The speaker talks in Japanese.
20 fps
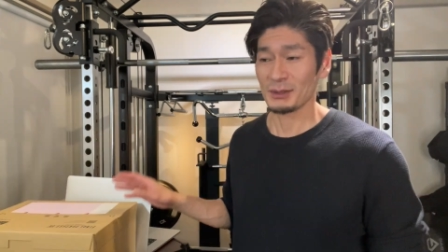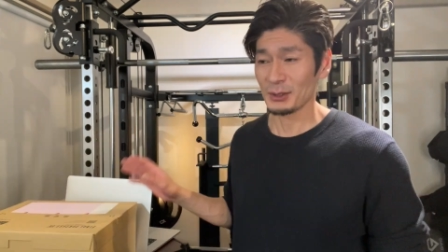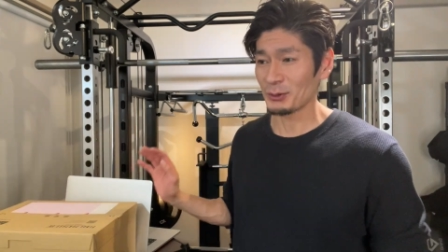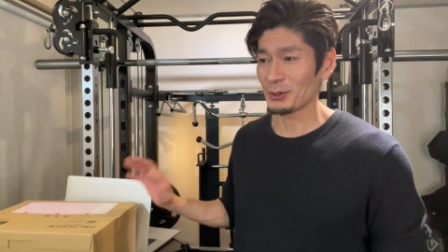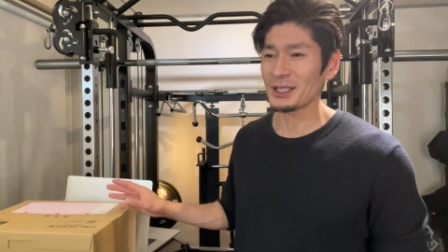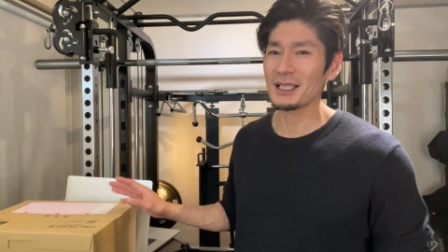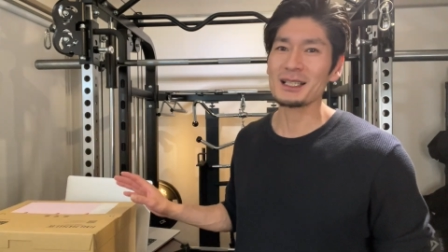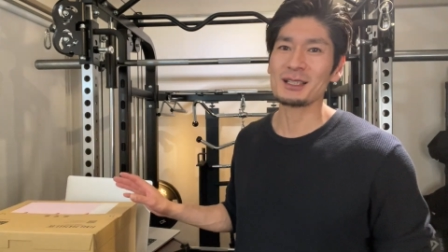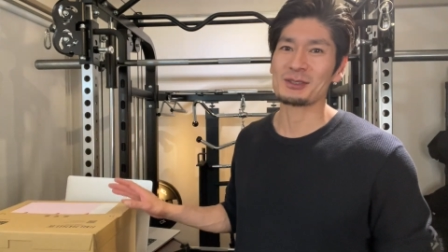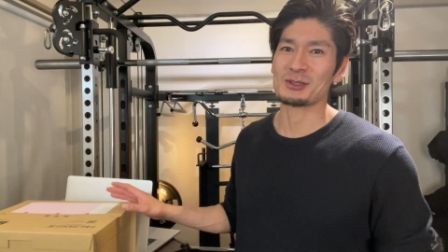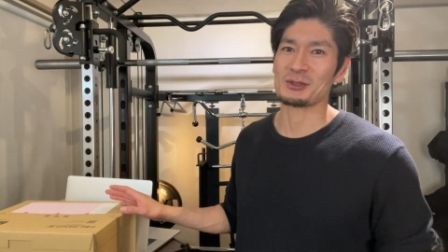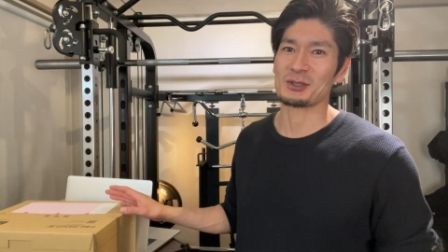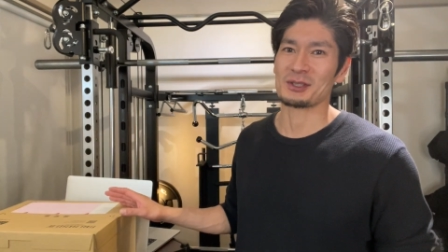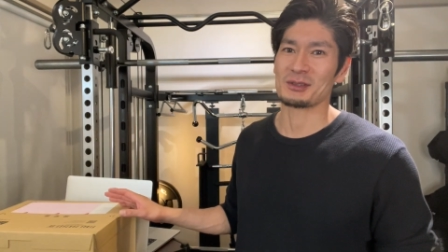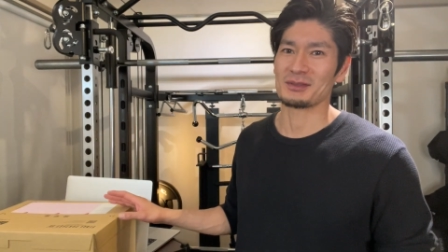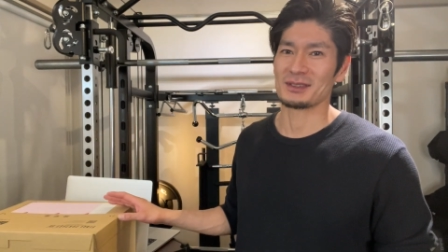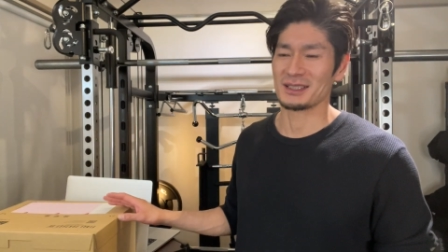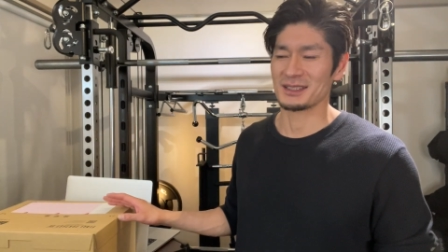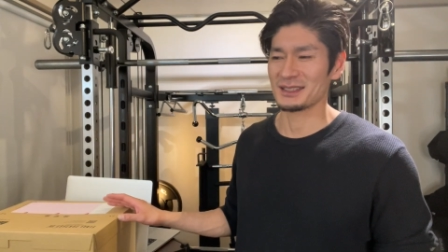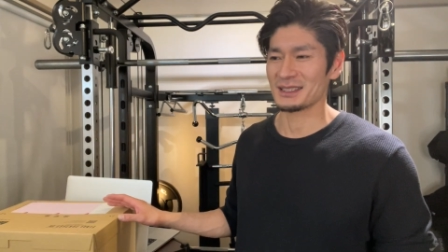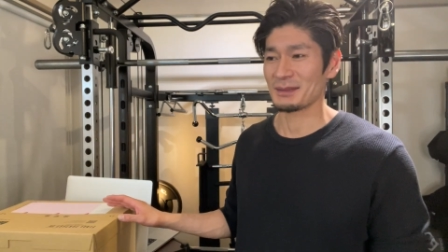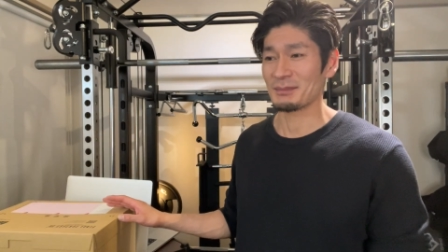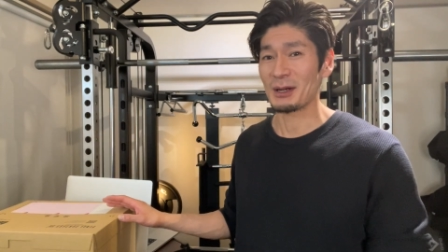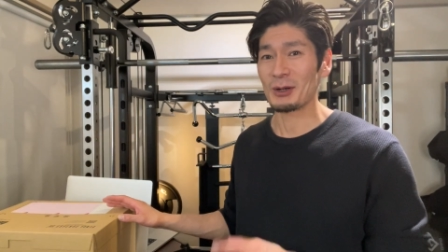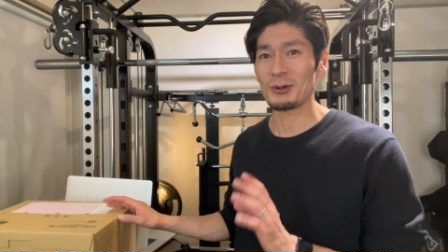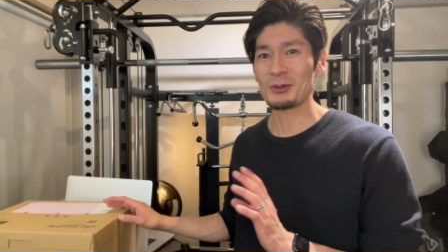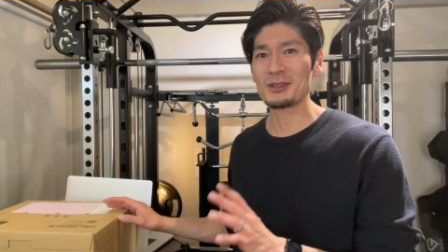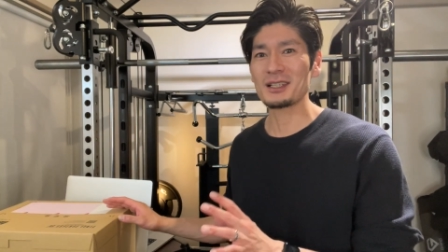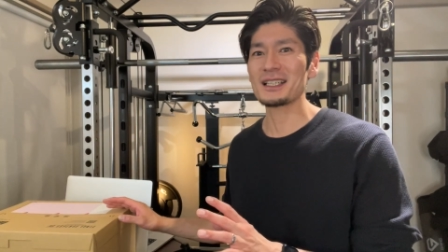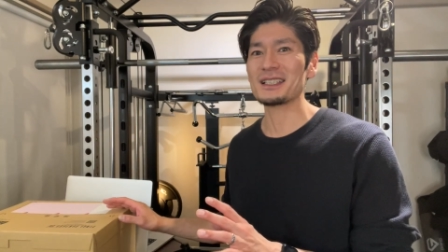あ、これらの商品はですね、ま
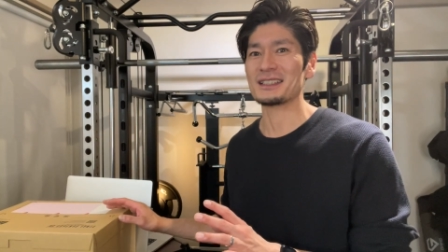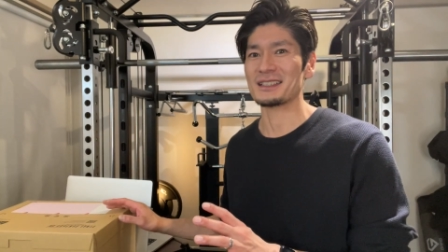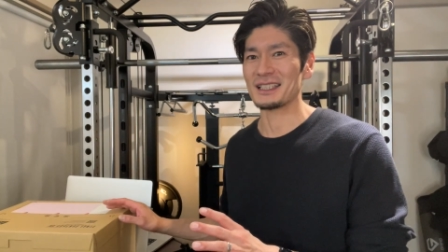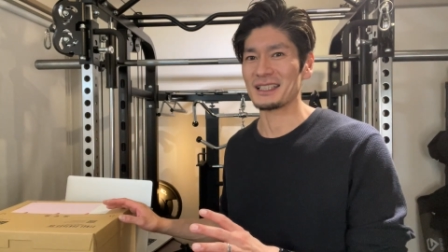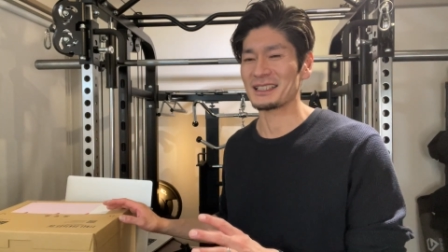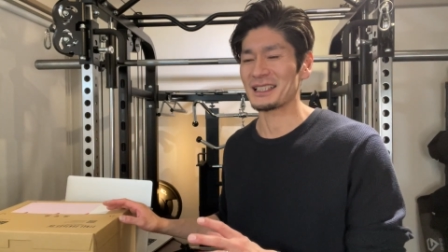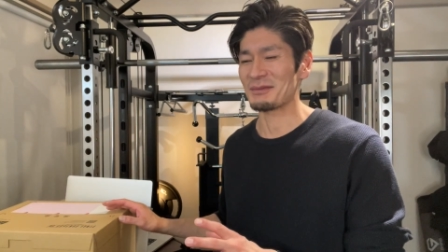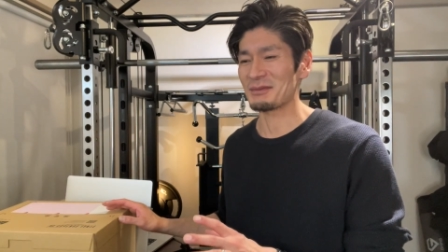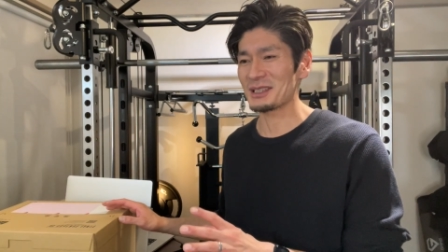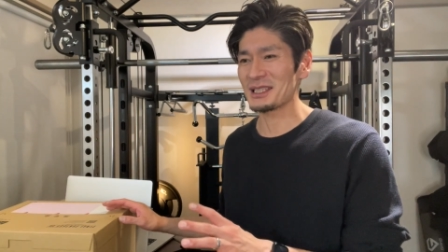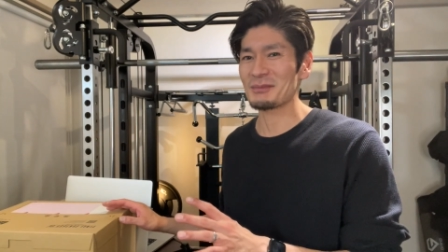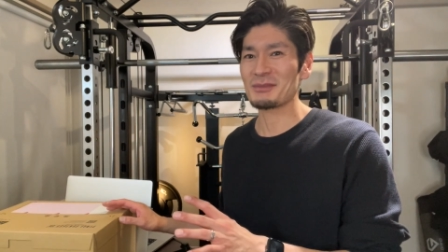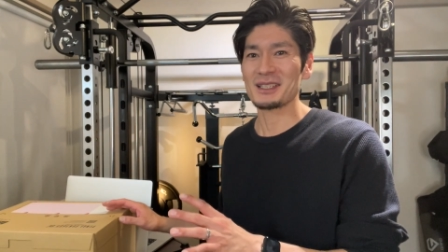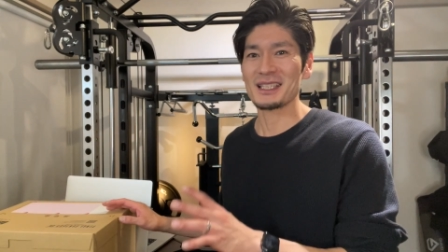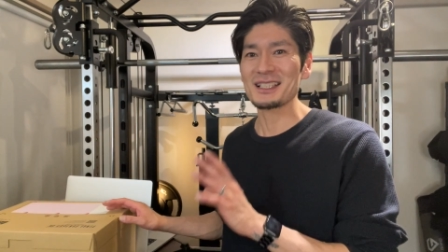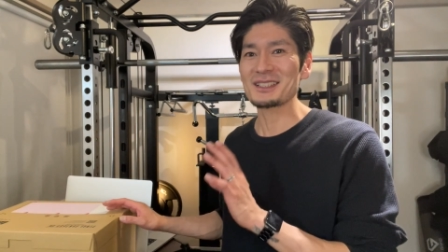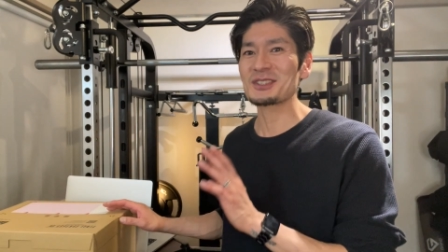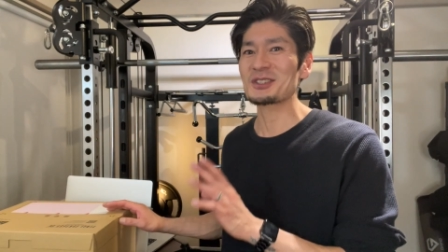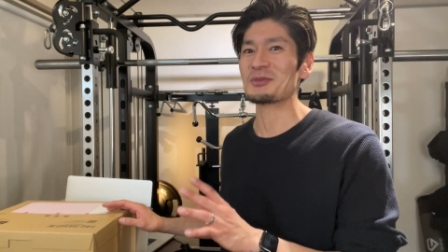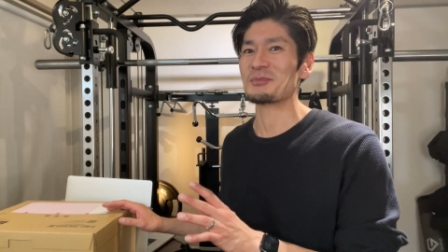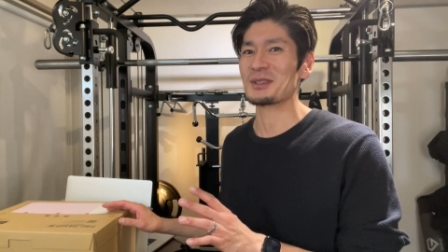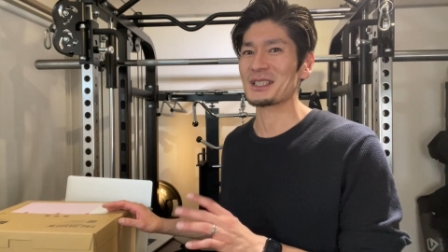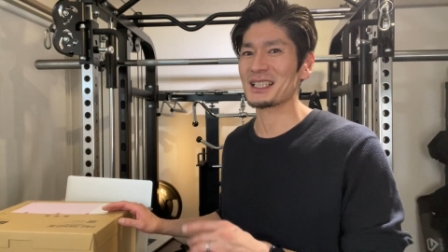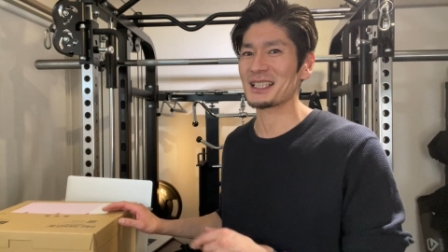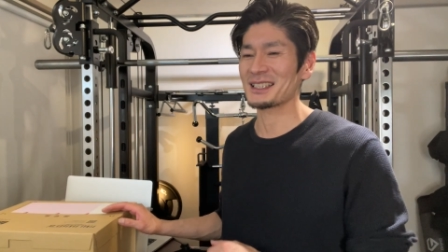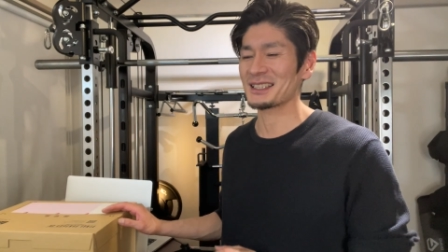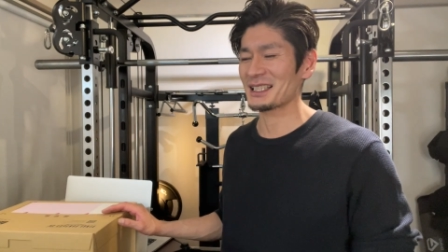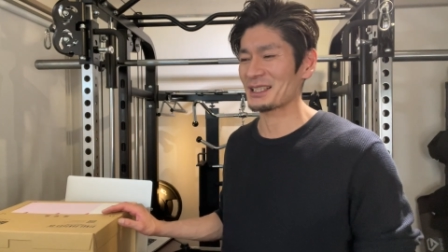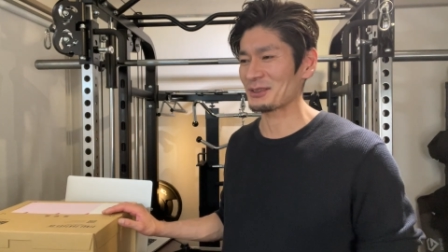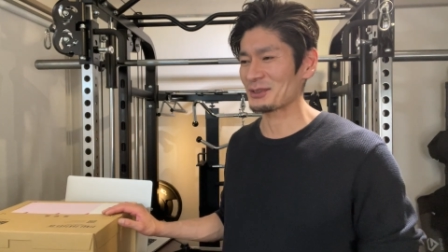あ、オンラインでたまたま安く見か
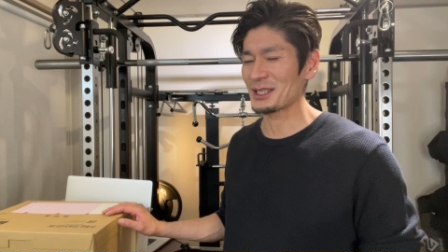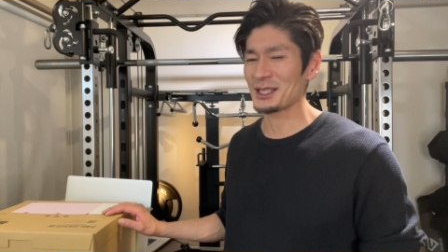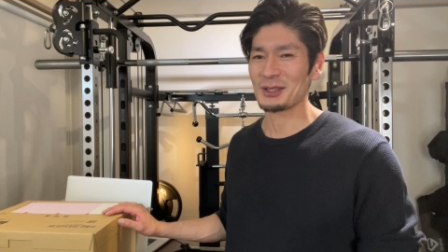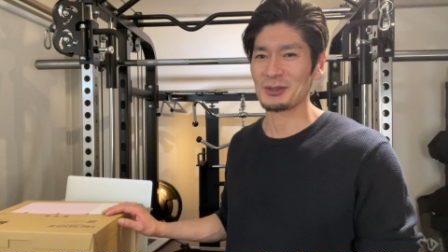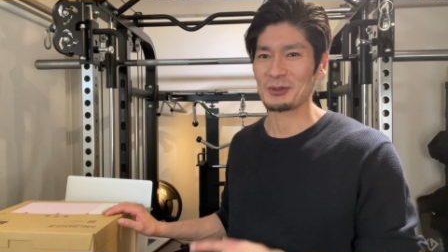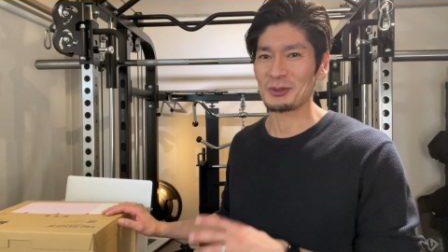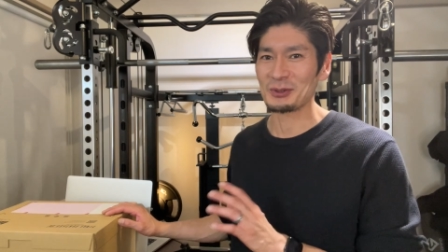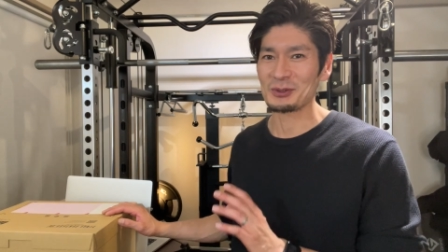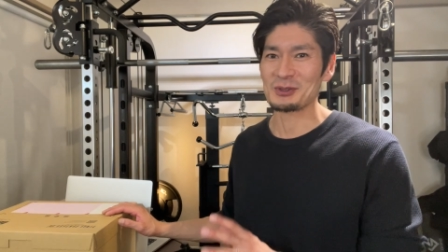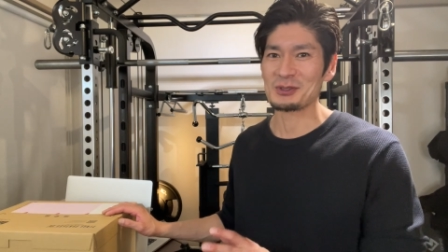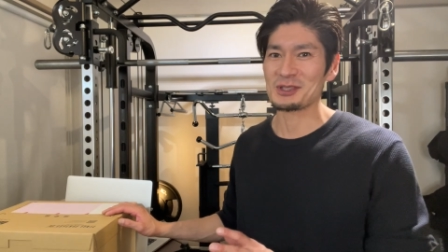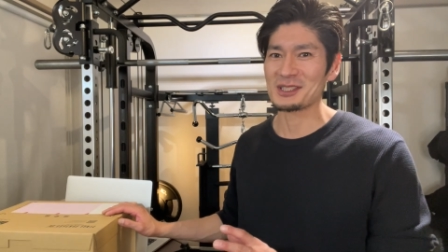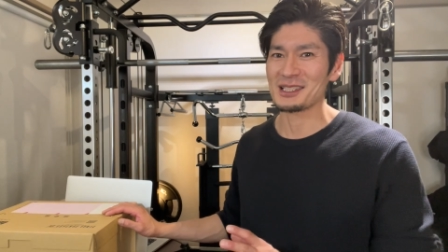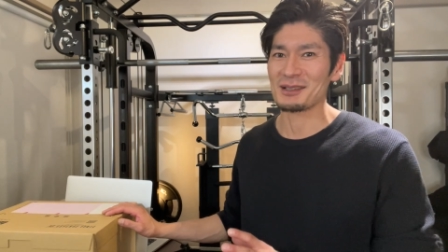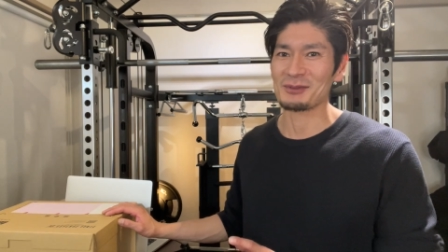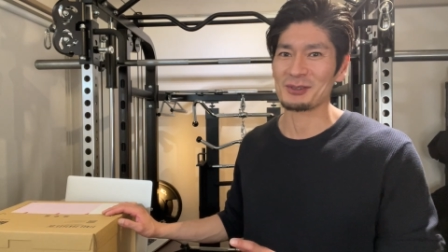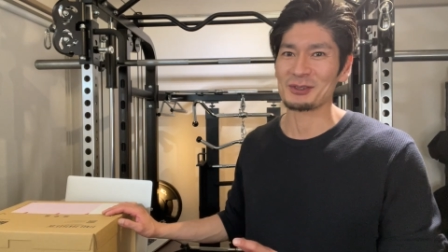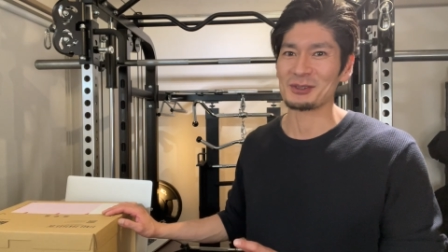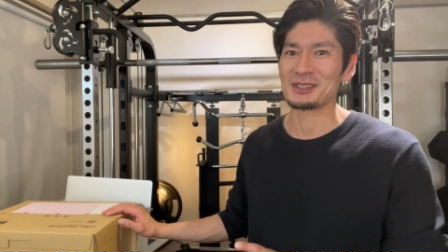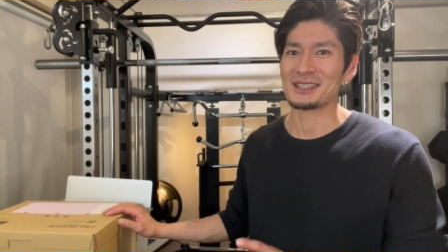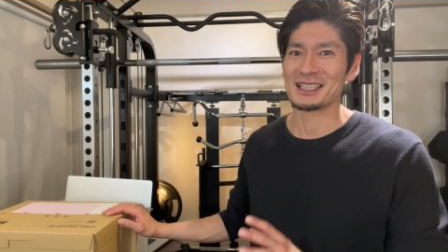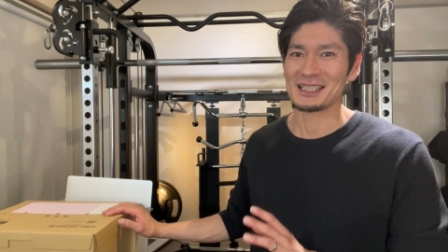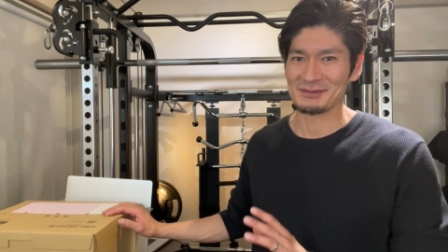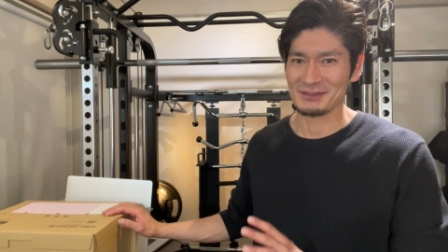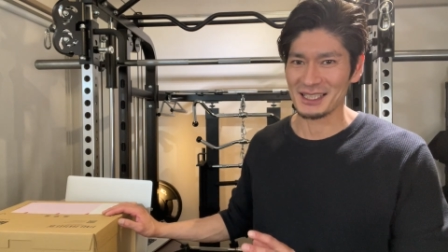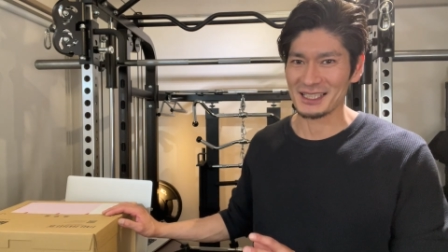けたので購入したものになりま